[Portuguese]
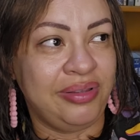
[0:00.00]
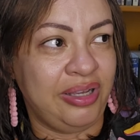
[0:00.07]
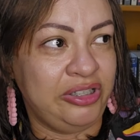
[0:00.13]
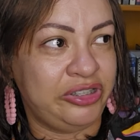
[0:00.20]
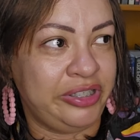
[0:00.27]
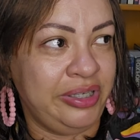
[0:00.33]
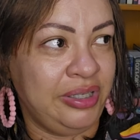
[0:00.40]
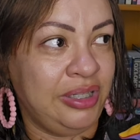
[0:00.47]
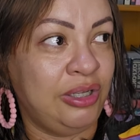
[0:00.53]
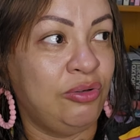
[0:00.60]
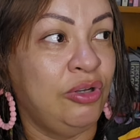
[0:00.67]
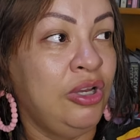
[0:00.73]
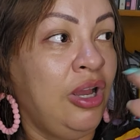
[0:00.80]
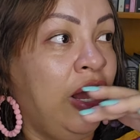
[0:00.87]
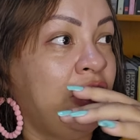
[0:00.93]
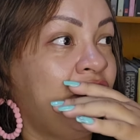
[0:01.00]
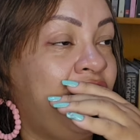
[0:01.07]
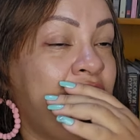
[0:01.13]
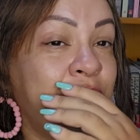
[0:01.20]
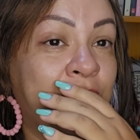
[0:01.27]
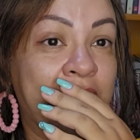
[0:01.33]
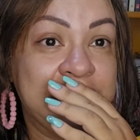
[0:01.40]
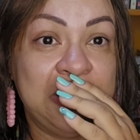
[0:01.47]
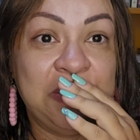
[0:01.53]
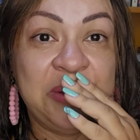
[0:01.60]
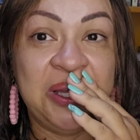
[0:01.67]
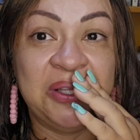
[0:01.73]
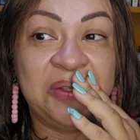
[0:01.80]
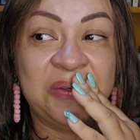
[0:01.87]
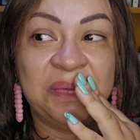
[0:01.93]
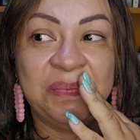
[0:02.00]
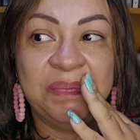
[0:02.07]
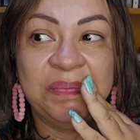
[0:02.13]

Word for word: na esquina, não. Eu tô falando do casamento.